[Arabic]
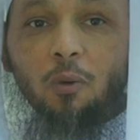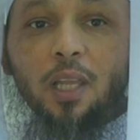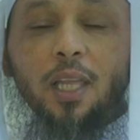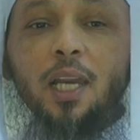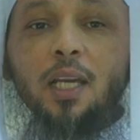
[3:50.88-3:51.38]

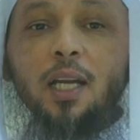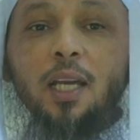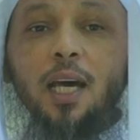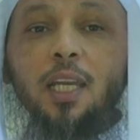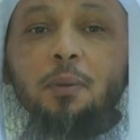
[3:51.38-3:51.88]
ولذلك
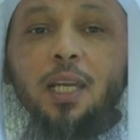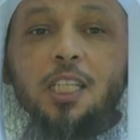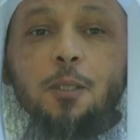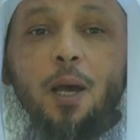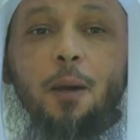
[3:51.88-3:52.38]
كان من
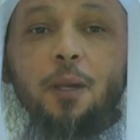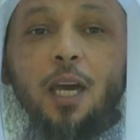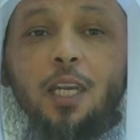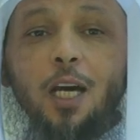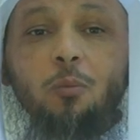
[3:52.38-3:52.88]
اسباب
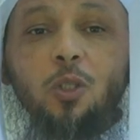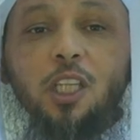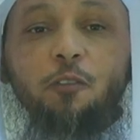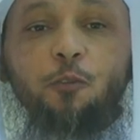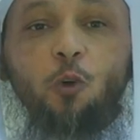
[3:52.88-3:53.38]
انهم
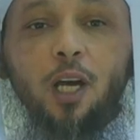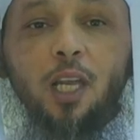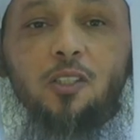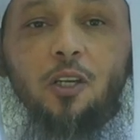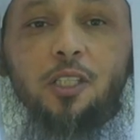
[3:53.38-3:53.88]
التفوا
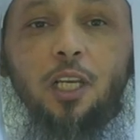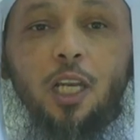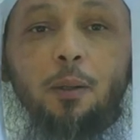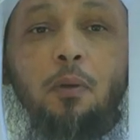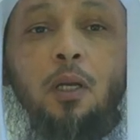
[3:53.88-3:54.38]
عليه صلى الله عليه
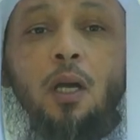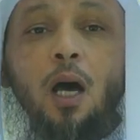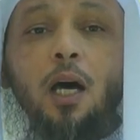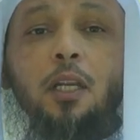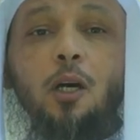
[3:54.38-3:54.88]
وسلم
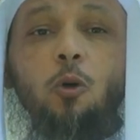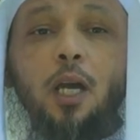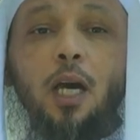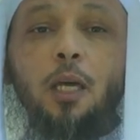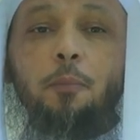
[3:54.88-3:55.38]
انه
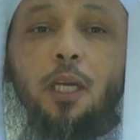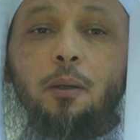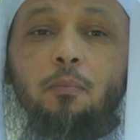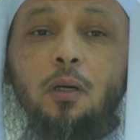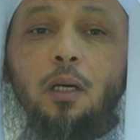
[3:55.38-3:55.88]
كان
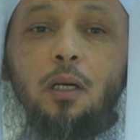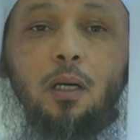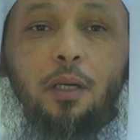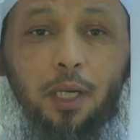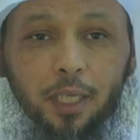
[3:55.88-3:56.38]
بهم
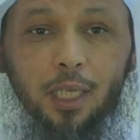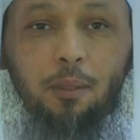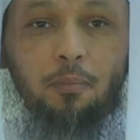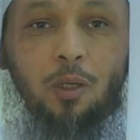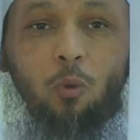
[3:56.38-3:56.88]

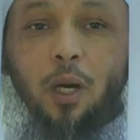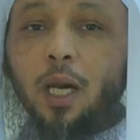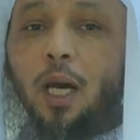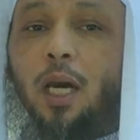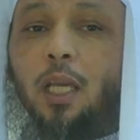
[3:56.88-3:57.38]
رحيم
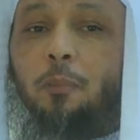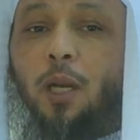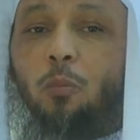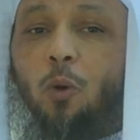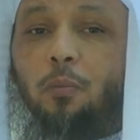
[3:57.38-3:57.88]
وكان
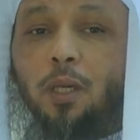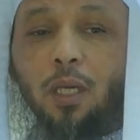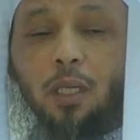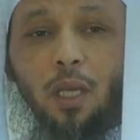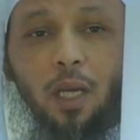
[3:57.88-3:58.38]

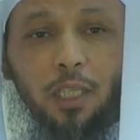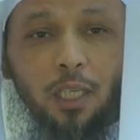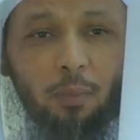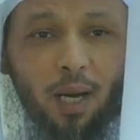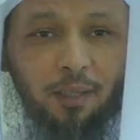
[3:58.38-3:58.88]
بالمؤمنين
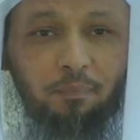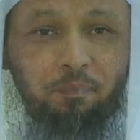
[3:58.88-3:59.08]
رحيما